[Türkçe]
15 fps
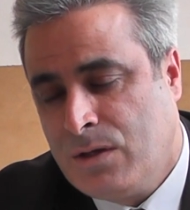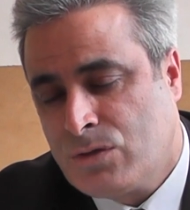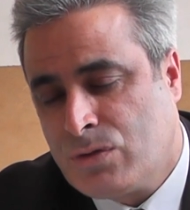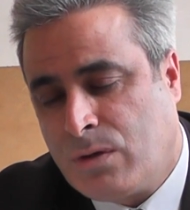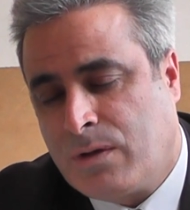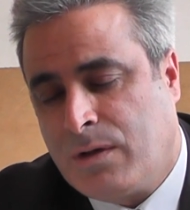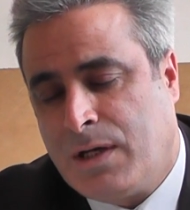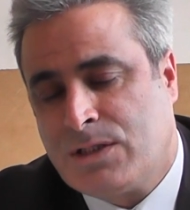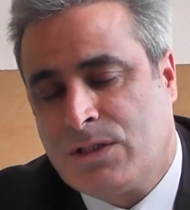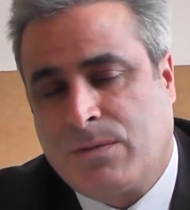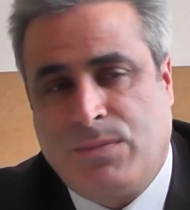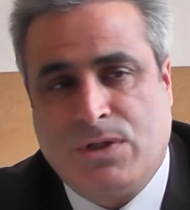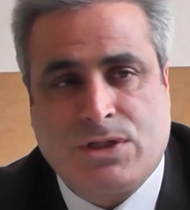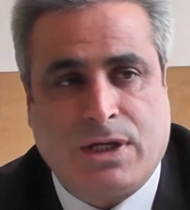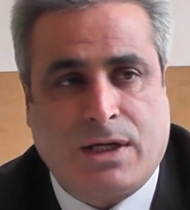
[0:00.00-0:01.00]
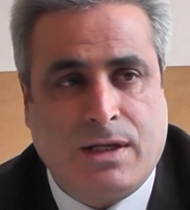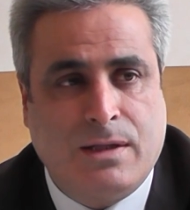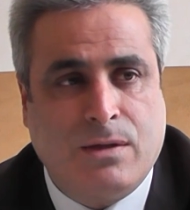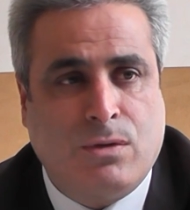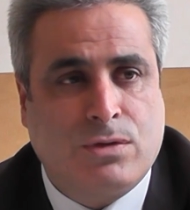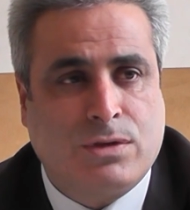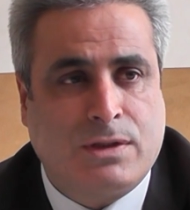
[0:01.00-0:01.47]
çok açık bir
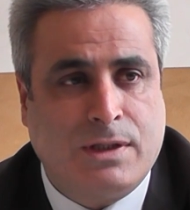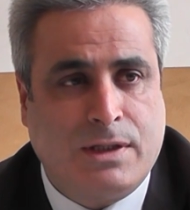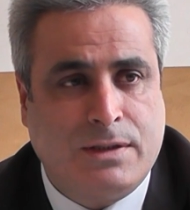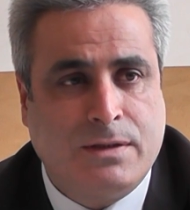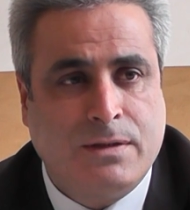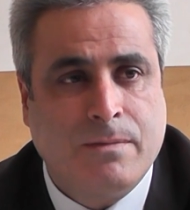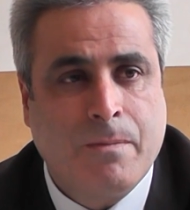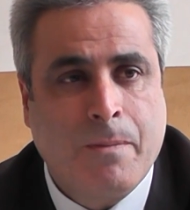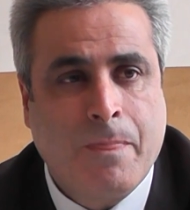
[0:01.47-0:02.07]
şekilde ortadaydı.